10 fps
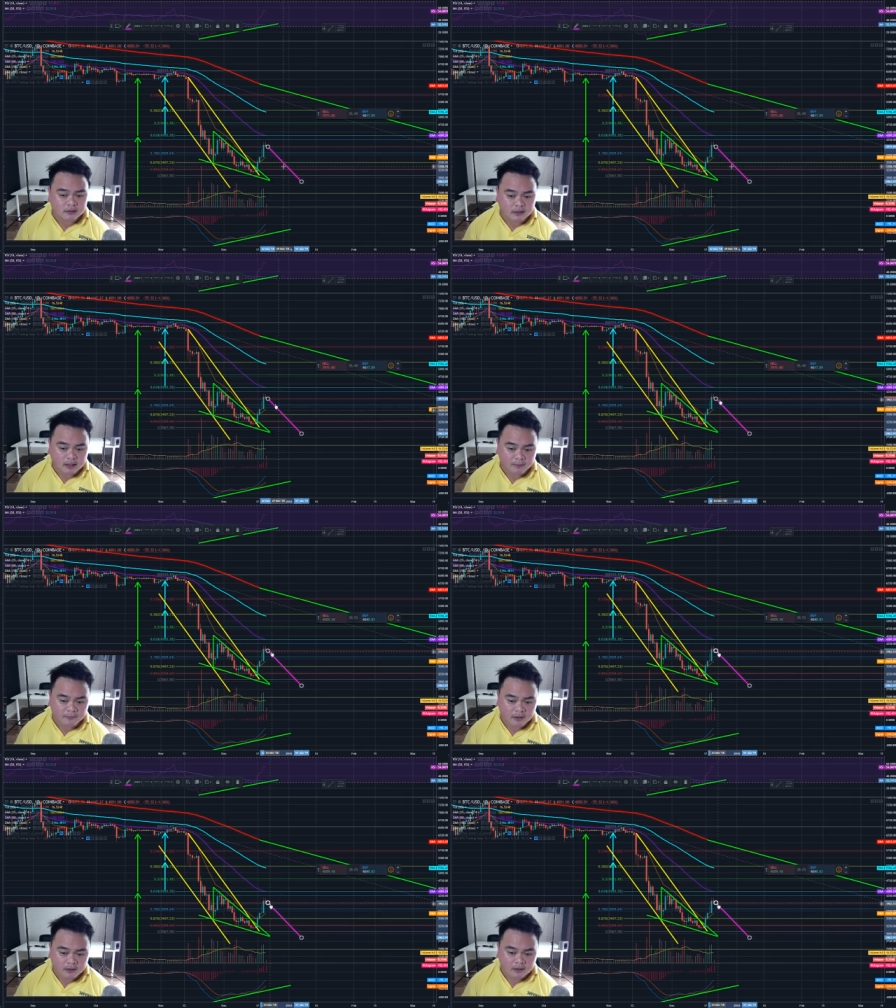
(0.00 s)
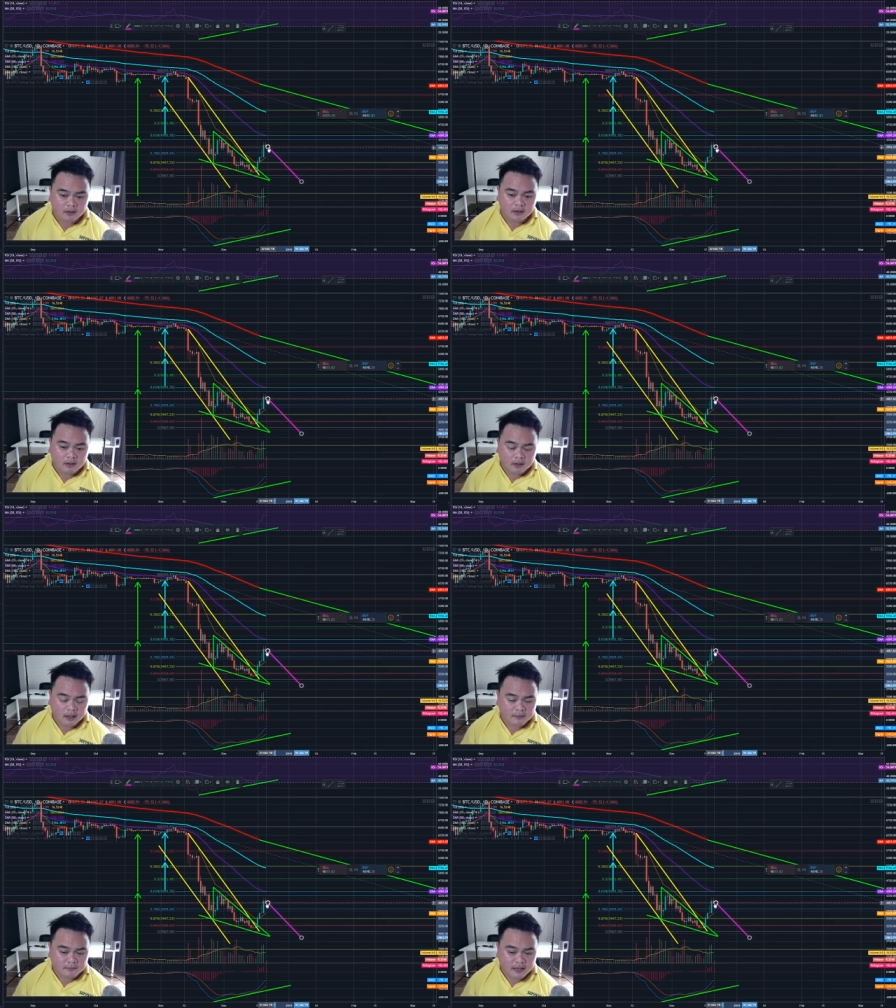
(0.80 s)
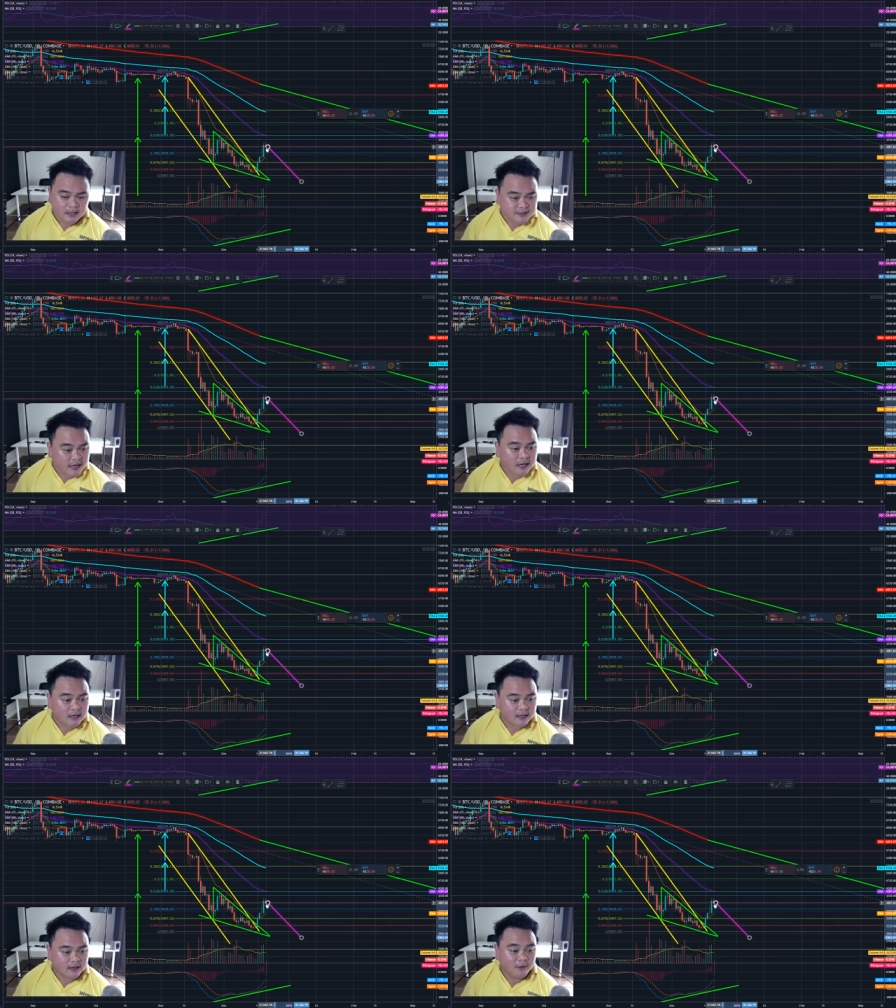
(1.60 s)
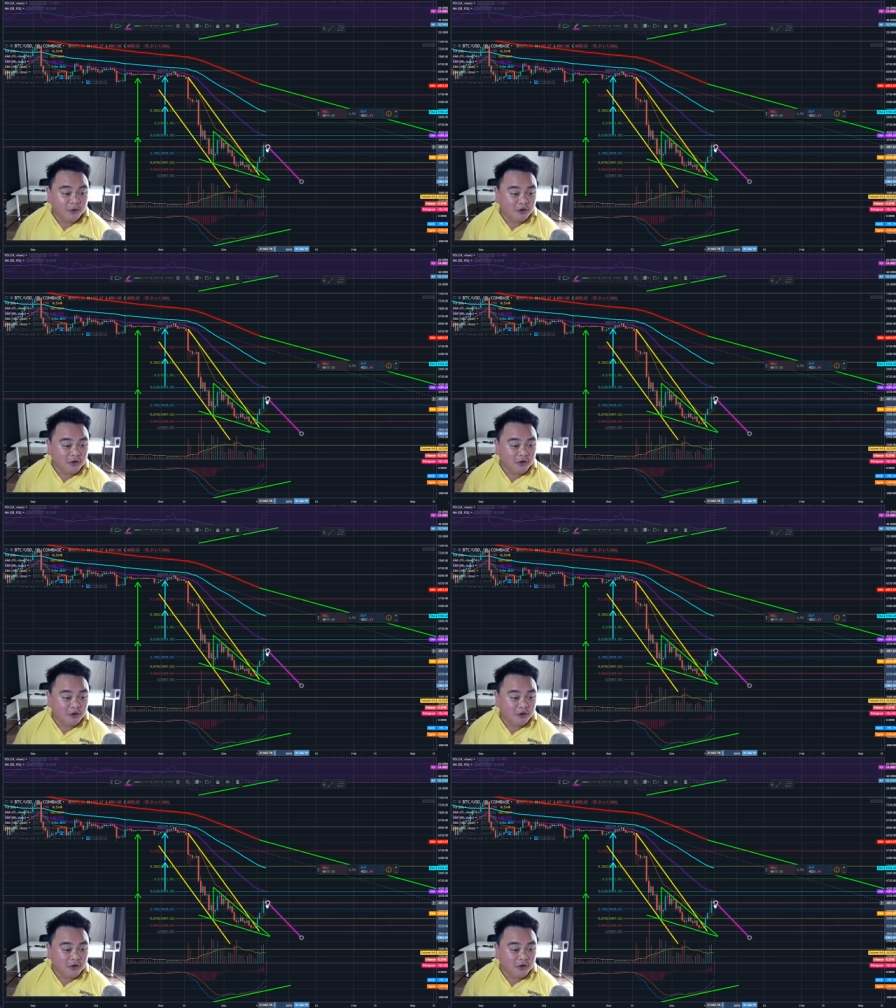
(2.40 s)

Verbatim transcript: นะครับเพราะฉะนั้นไม่ได้แช่งกันนะฮะ